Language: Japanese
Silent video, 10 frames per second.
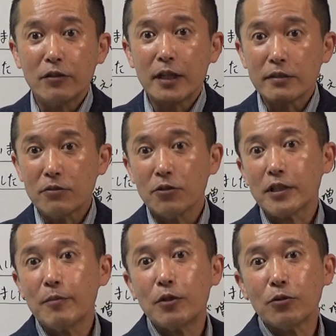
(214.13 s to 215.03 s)
を安く
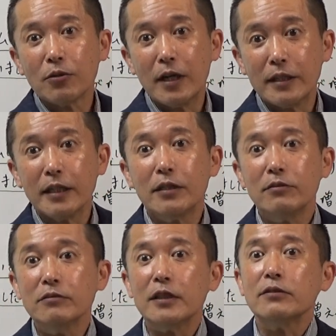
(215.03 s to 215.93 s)
納めることができ
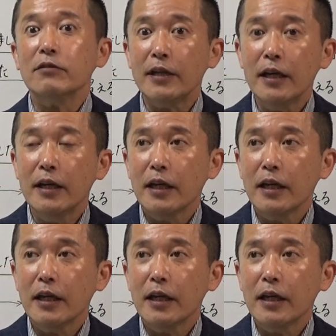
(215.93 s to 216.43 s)
るんですよね。